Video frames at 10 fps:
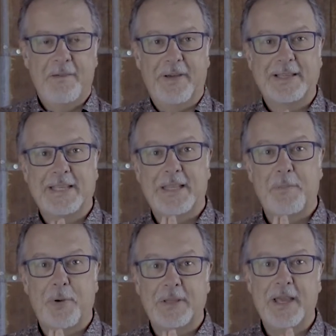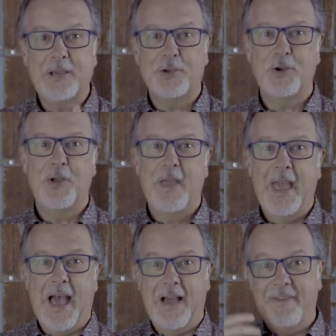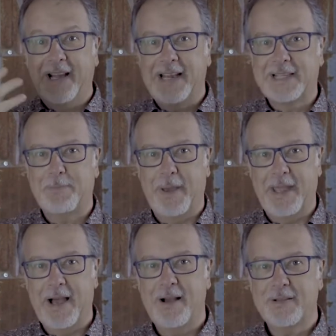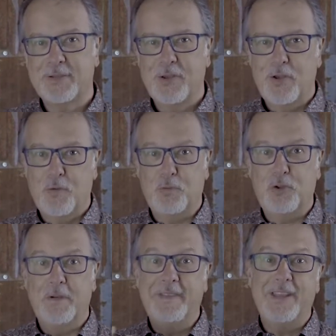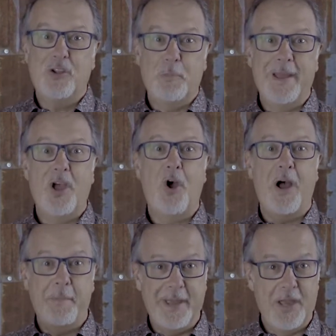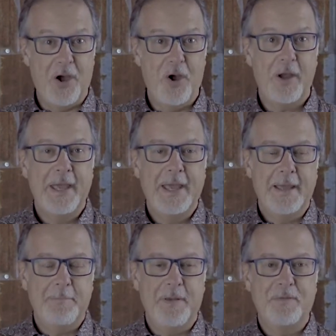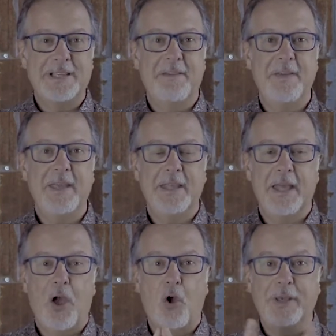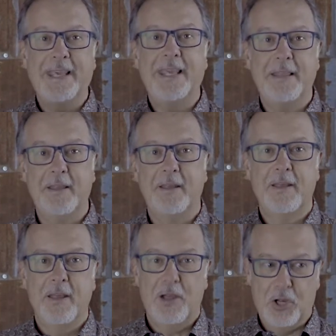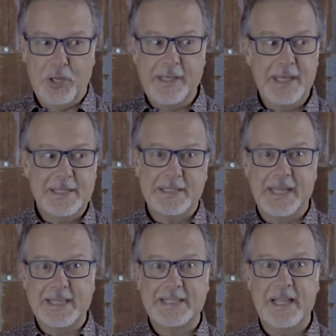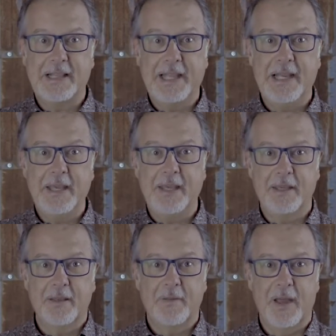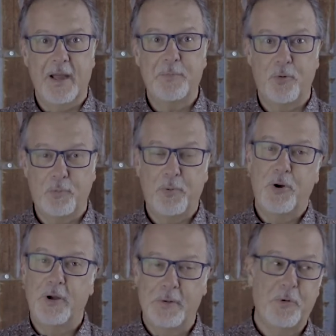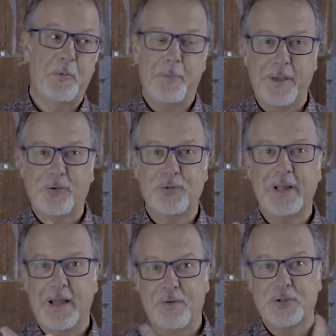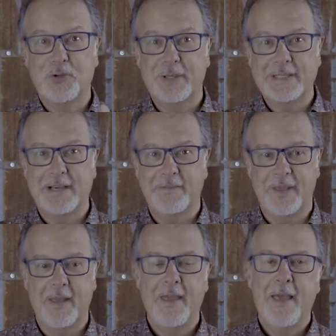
Fait que c'est important que, avec l'expérience, vous devenez de meilleur en meilleur, mais vous avez un guide. Le guide, c'est de rester entre les lignes hein, pour ne pas, percuter la voiture qui s'en vient.